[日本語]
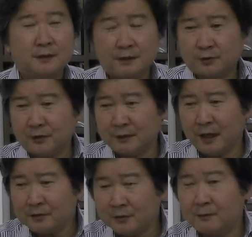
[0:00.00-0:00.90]
でそれは
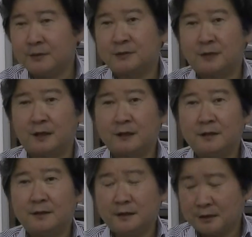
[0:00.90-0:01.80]
何のためにするか、
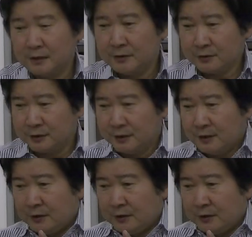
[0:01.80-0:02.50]
ね、要するに、